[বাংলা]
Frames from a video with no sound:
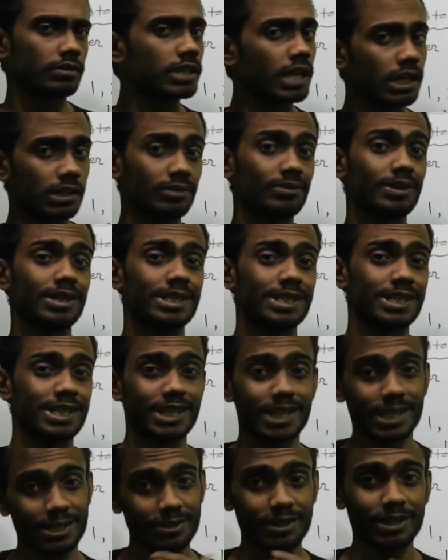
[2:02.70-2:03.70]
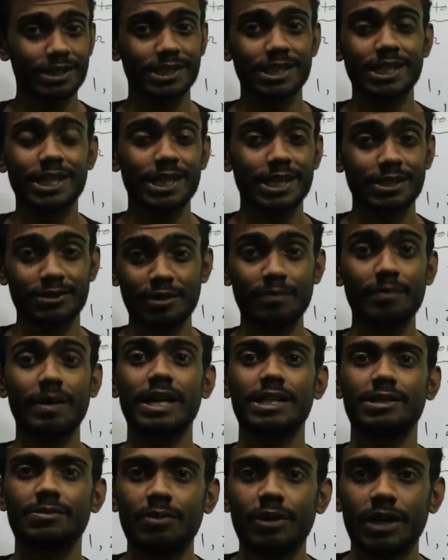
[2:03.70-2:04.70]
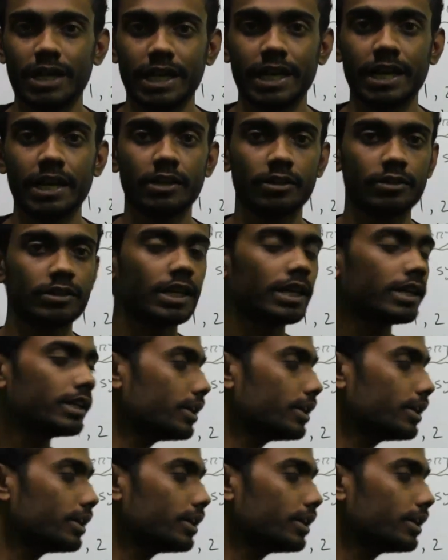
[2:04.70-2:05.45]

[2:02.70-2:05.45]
তো জানতো না যে সেটা আসলে সেটাকে আসলে মাছ বলে তো তারা